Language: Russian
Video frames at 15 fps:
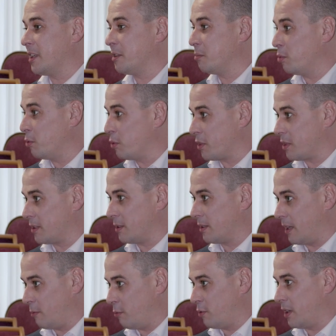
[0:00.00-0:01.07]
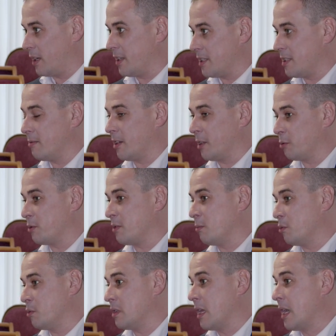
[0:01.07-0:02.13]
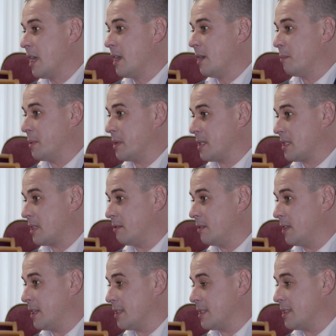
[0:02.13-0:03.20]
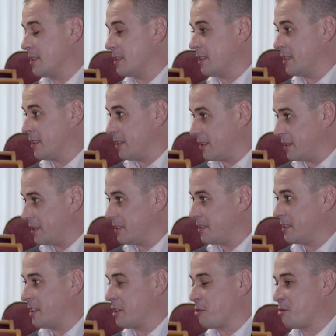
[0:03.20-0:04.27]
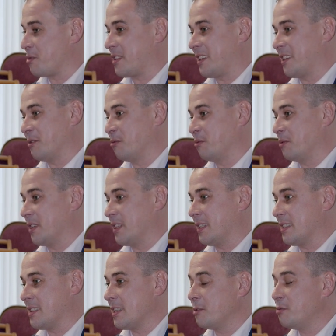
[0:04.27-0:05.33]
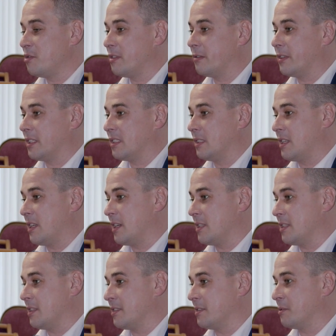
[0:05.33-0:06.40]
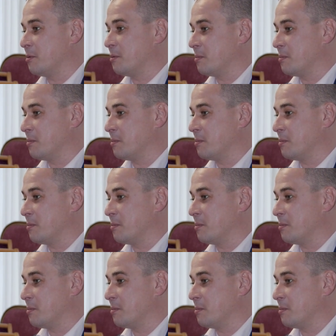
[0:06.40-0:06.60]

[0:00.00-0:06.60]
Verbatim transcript: отбор того коллектива, который будет представлять э, нашу страну на следующей фольклориаде.